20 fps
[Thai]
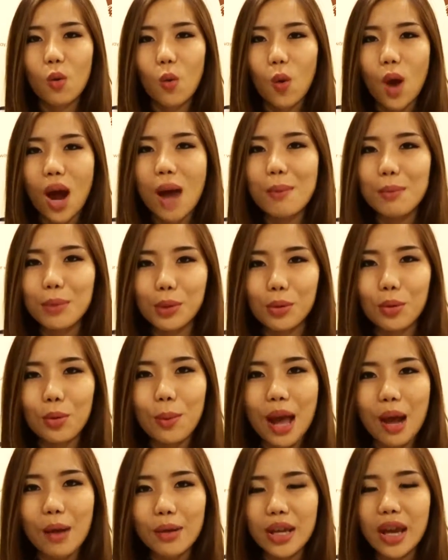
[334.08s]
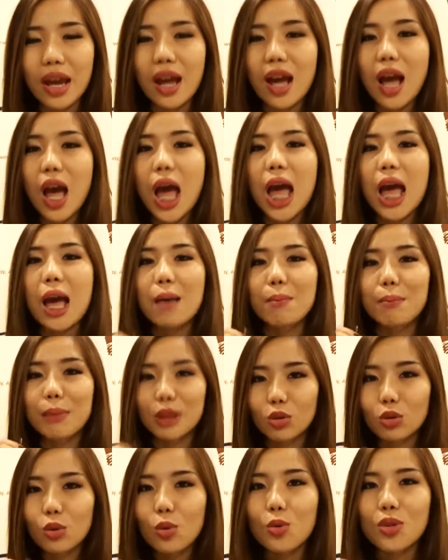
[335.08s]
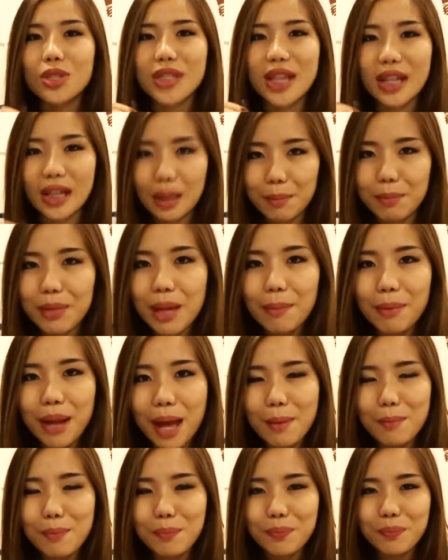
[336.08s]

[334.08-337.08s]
ความรู้แพลเนี่ยมันต้องถูกจัดระเบียบละ